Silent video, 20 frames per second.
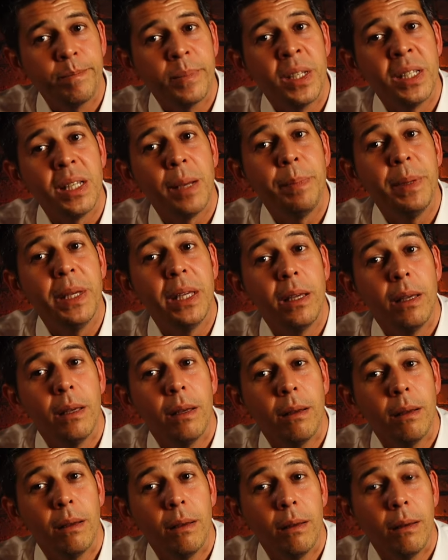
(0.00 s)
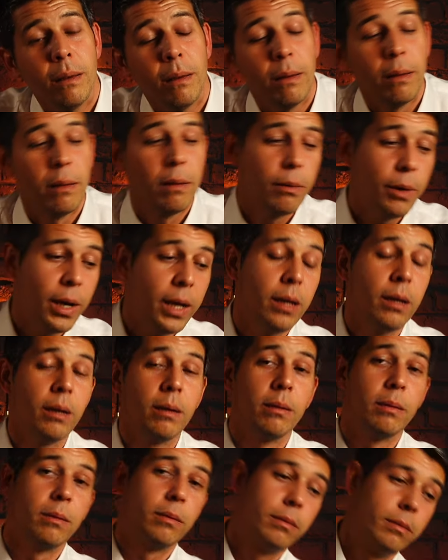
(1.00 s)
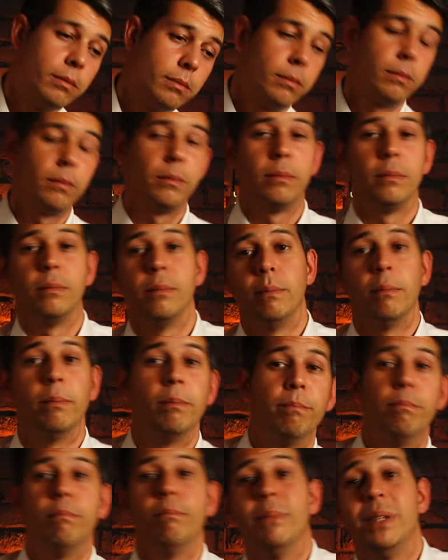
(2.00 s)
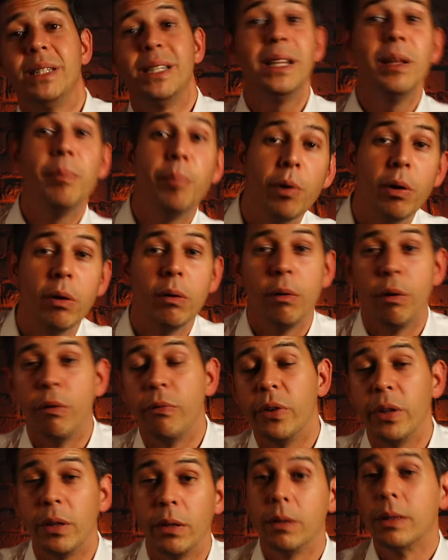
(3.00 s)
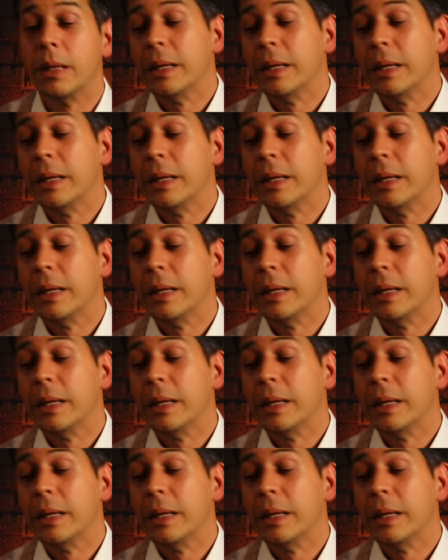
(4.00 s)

Ça pique. Ouais. Mais ça dépend, en fait.